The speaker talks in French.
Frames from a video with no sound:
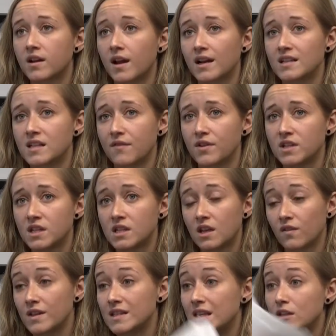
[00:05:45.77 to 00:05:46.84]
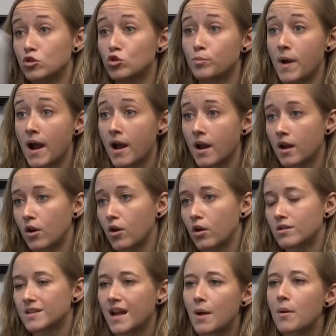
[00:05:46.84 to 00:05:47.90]
quand les enfants s'inscrivaient, c'était super, euh,
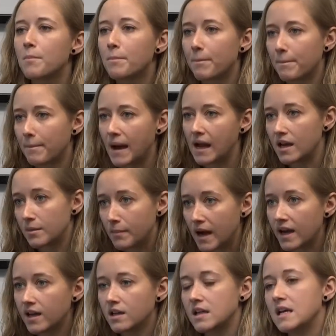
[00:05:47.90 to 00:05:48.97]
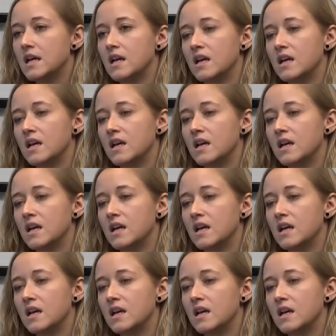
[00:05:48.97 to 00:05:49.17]
c'était quand même pêle-mêle.